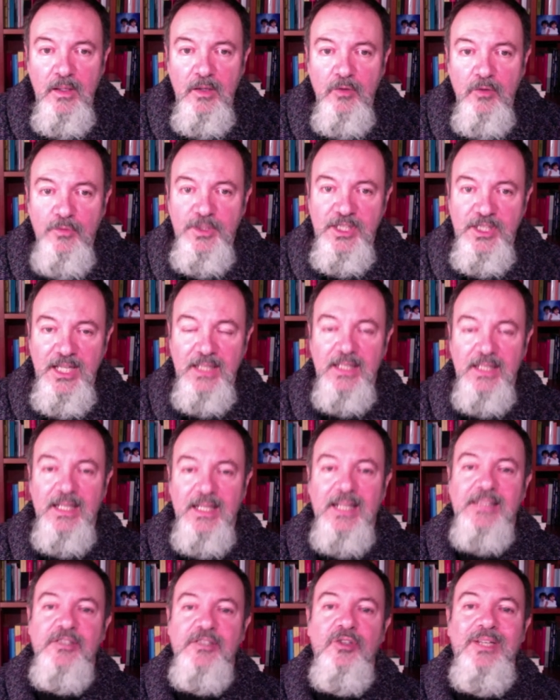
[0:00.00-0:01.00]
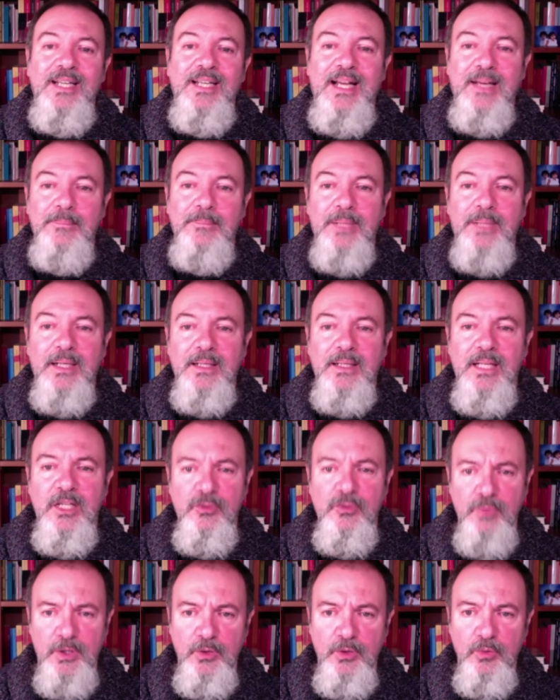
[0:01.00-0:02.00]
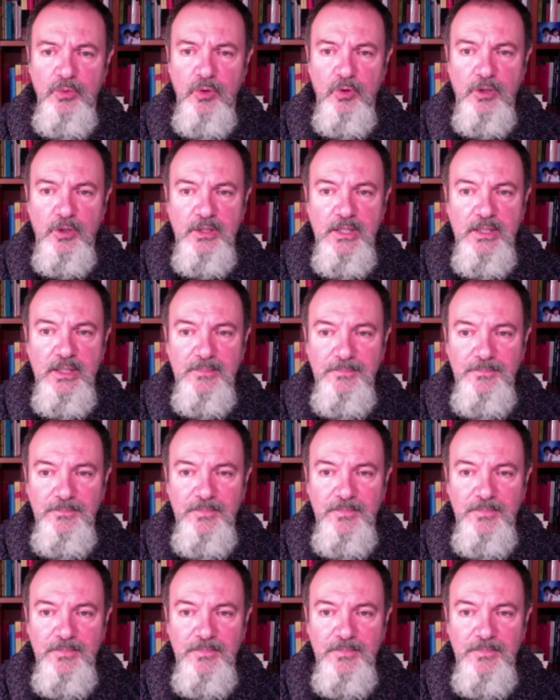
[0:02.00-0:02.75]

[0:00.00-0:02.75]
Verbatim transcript: L'ufficiale alzò le labbra e squittì un ordine.